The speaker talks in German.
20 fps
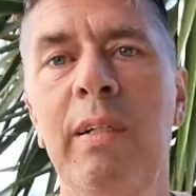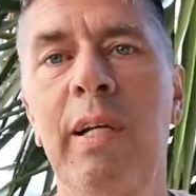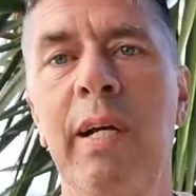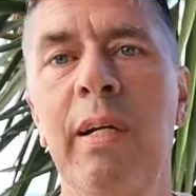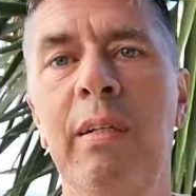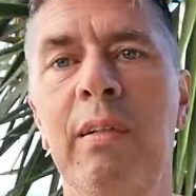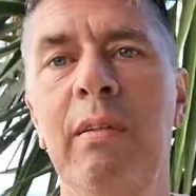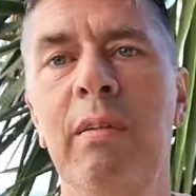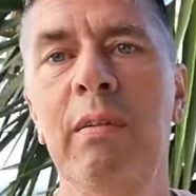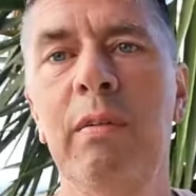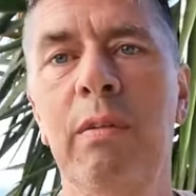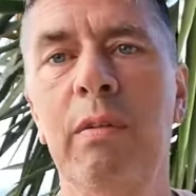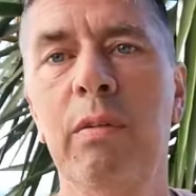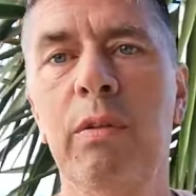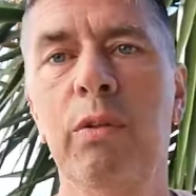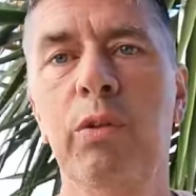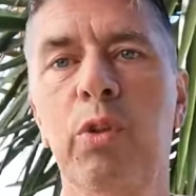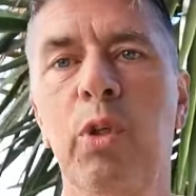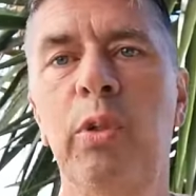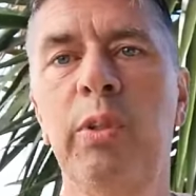denn
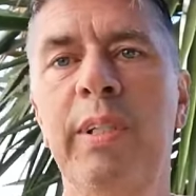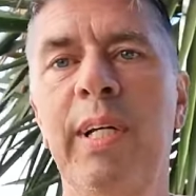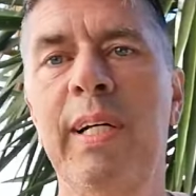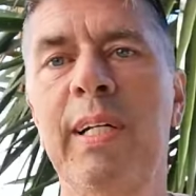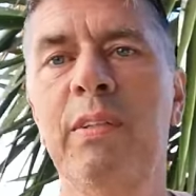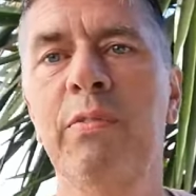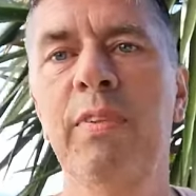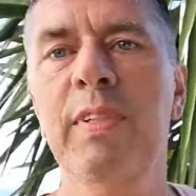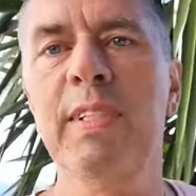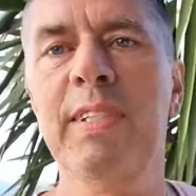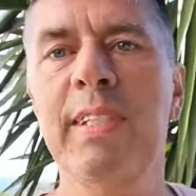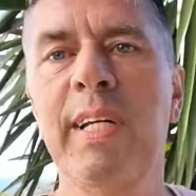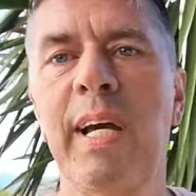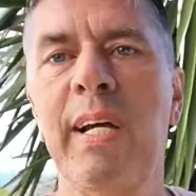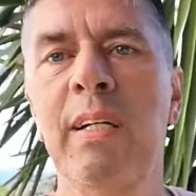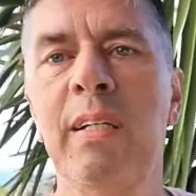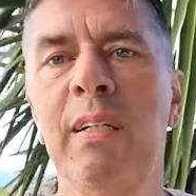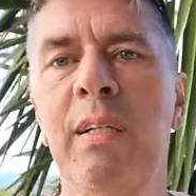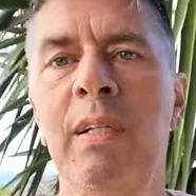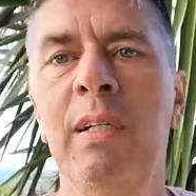sollte etwas
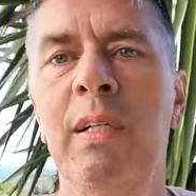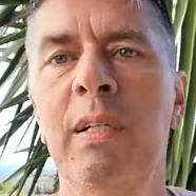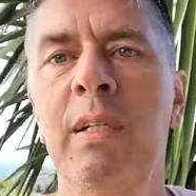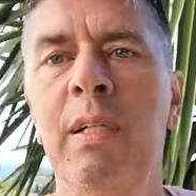sein,